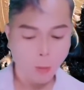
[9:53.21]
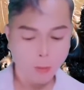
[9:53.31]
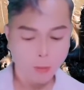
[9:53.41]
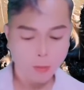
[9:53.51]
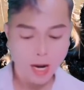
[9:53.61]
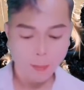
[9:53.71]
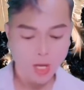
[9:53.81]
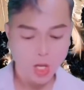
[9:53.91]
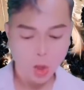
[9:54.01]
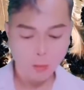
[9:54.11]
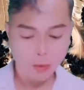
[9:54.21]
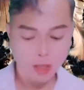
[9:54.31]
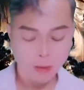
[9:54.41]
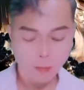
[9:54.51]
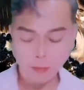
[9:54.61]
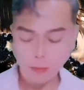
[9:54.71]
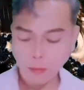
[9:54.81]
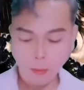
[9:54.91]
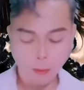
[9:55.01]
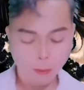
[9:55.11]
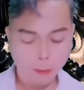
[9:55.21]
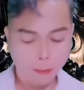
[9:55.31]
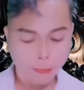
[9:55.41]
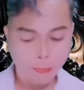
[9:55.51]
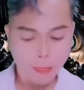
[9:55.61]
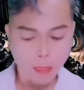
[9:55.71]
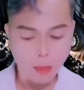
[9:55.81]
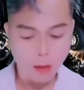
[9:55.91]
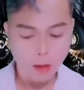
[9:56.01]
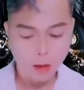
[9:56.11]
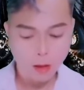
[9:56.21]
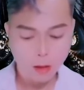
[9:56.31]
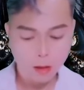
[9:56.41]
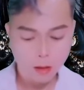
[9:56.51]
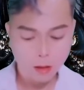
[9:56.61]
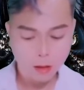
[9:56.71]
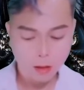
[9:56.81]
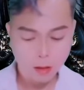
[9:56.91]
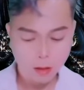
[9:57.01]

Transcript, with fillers: Không để Ân Lang Qua nói xong, Ôn Dương đã buột miệng thốt lên.